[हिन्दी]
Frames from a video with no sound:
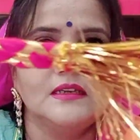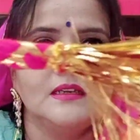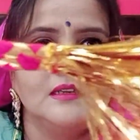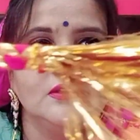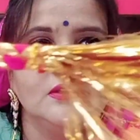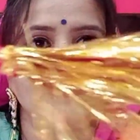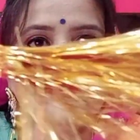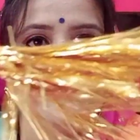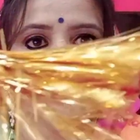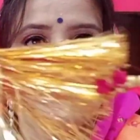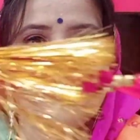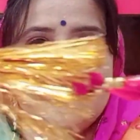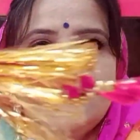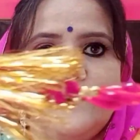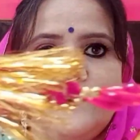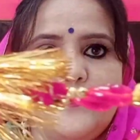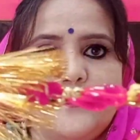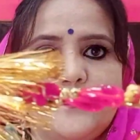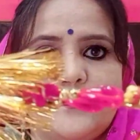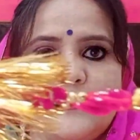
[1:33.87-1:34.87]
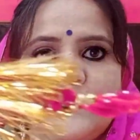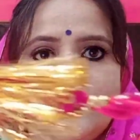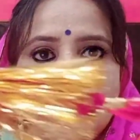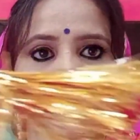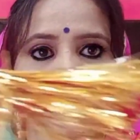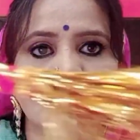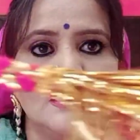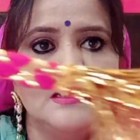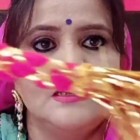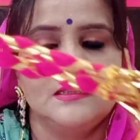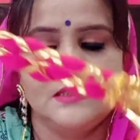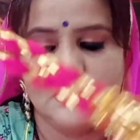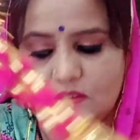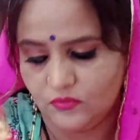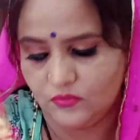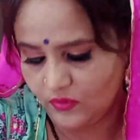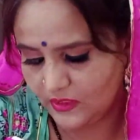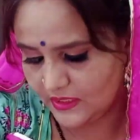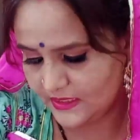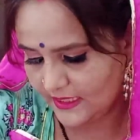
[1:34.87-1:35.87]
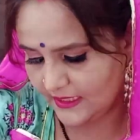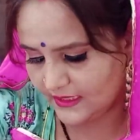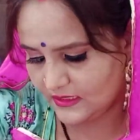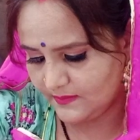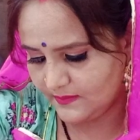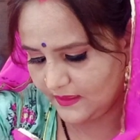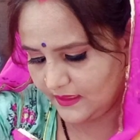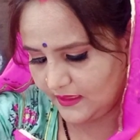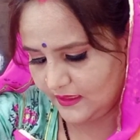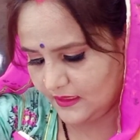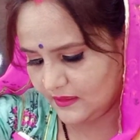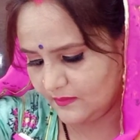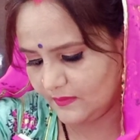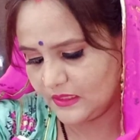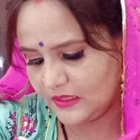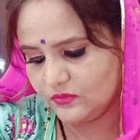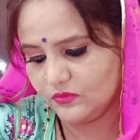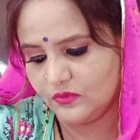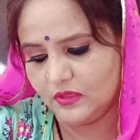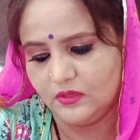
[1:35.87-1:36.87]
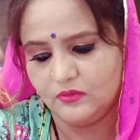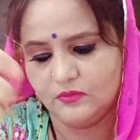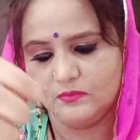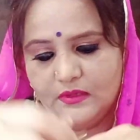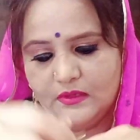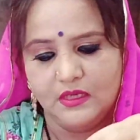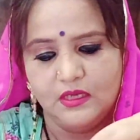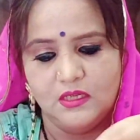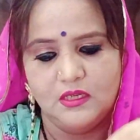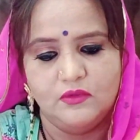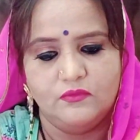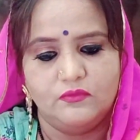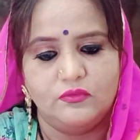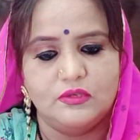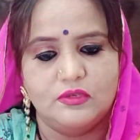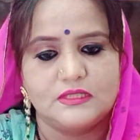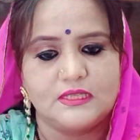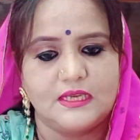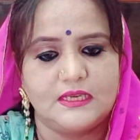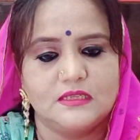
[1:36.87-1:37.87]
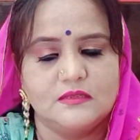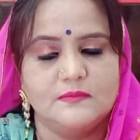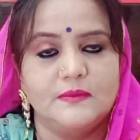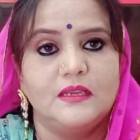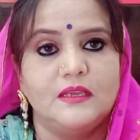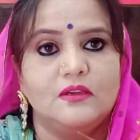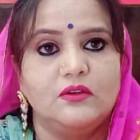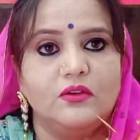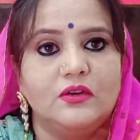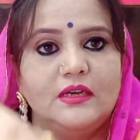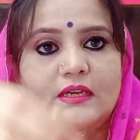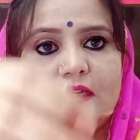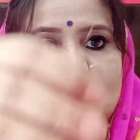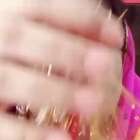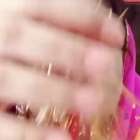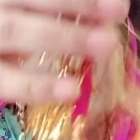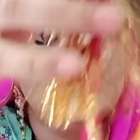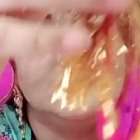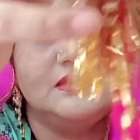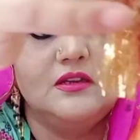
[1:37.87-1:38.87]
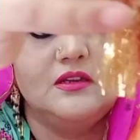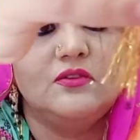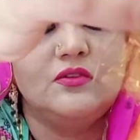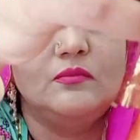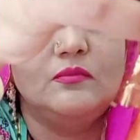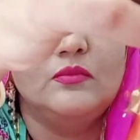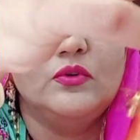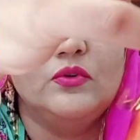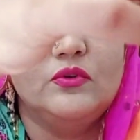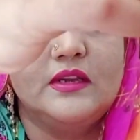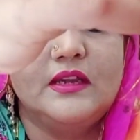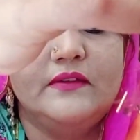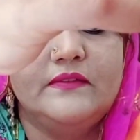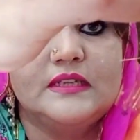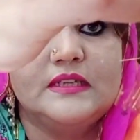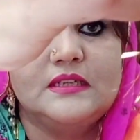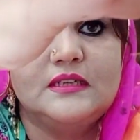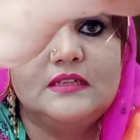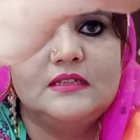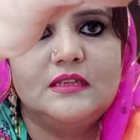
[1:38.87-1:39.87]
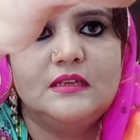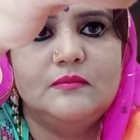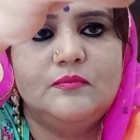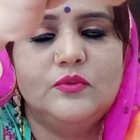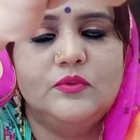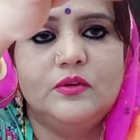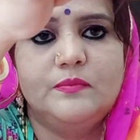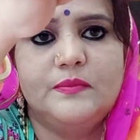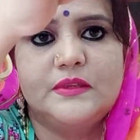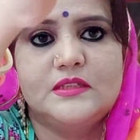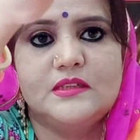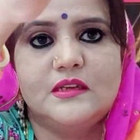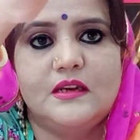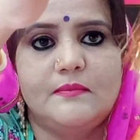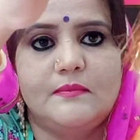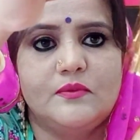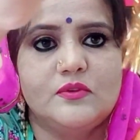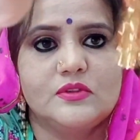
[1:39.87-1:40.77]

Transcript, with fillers: ही तो ये देख लीजिए छोटी साइज़ में नहीं है बाजू की लूम फुल साइज़ में है और लेटेस्ट ये कॉम्बो हो गया वैसे इसकी पूरी पिक्चर आपको